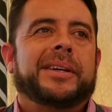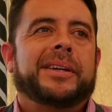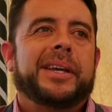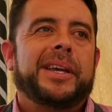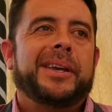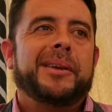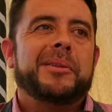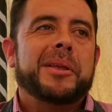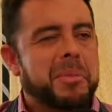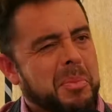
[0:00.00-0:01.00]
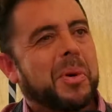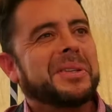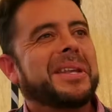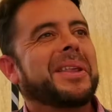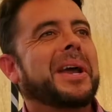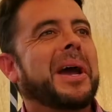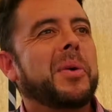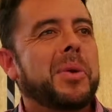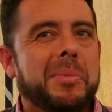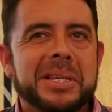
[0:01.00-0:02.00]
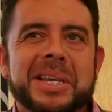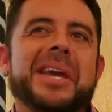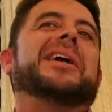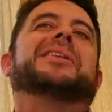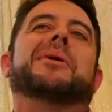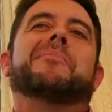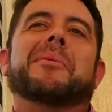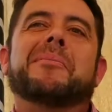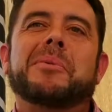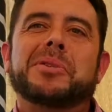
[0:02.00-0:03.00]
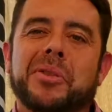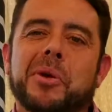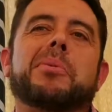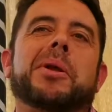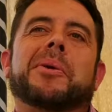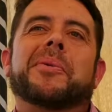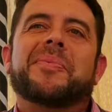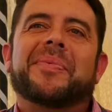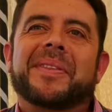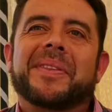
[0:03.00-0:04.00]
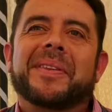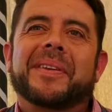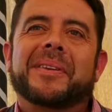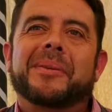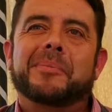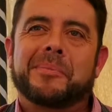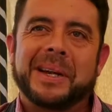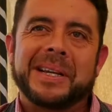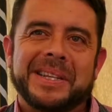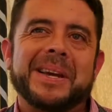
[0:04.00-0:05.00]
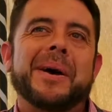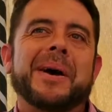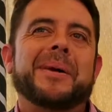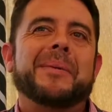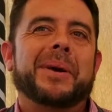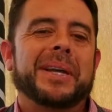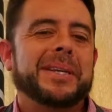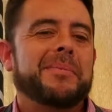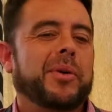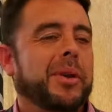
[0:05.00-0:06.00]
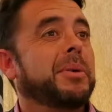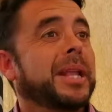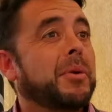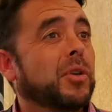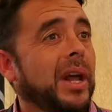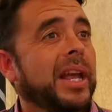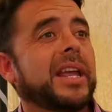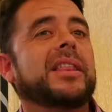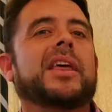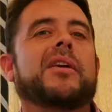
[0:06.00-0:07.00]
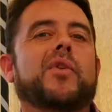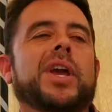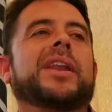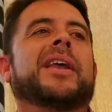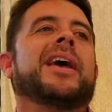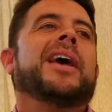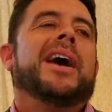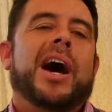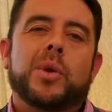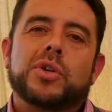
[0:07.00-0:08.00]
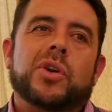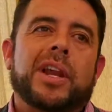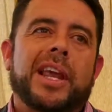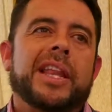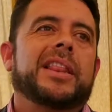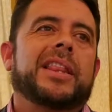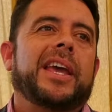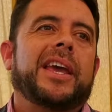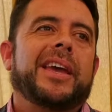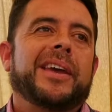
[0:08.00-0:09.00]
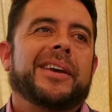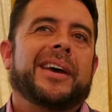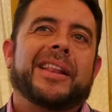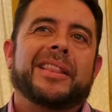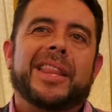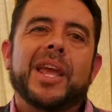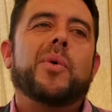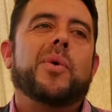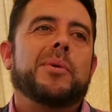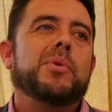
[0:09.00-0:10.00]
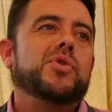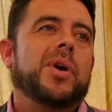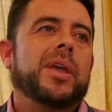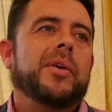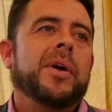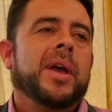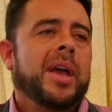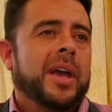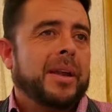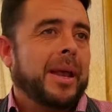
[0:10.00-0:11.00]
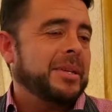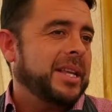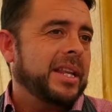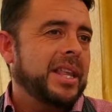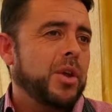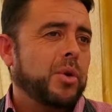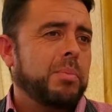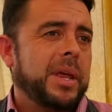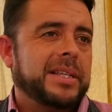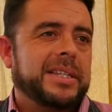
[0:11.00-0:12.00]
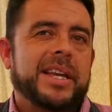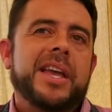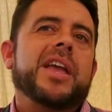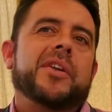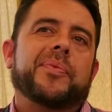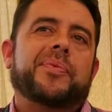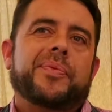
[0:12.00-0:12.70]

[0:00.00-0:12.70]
Y también puede ser de regalo una pizza gigante también. Vamos a hacer dos premios para que sea, para que sea mejor. Invitamos a toda la gente de Win, a nuestros clientes antiguos de muchos años. La pizzería este año cumple 16 años.